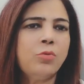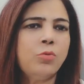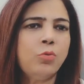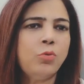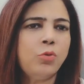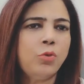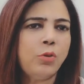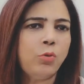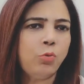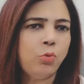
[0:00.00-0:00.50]

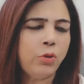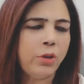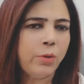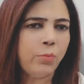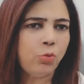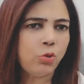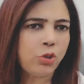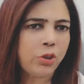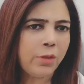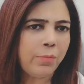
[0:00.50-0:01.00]
उन उन्हें
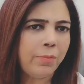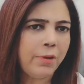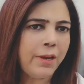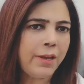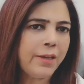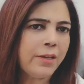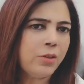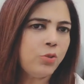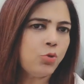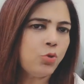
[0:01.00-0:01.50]
मुक्ति
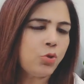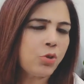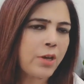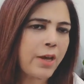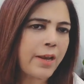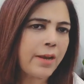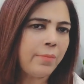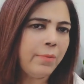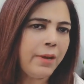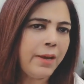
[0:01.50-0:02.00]
मिलेगी
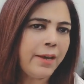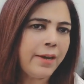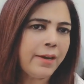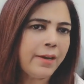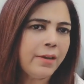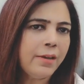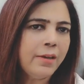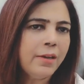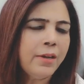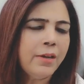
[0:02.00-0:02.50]
छुटकारा
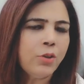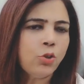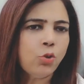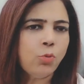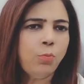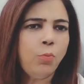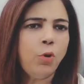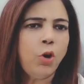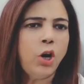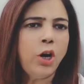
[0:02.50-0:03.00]
मिलेगा तो
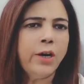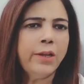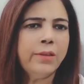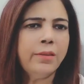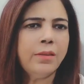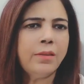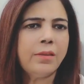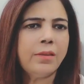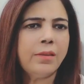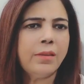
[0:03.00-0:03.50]

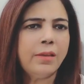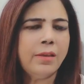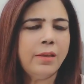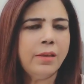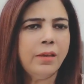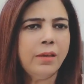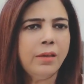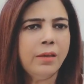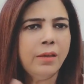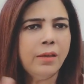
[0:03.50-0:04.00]
बहुत
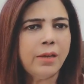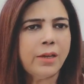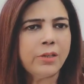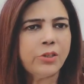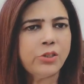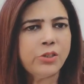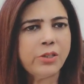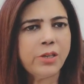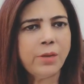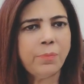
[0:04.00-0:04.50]
ही
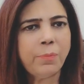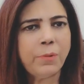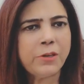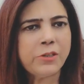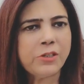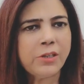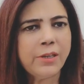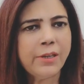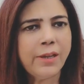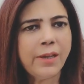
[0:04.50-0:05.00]
अच्छे
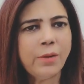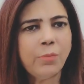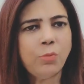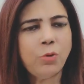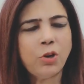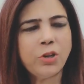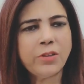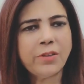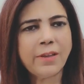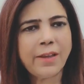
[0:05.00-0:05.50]
प्रश्न हैं
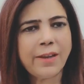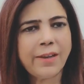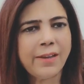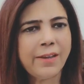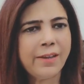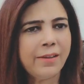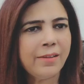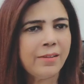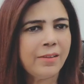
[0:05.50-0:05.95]
बहुत सारे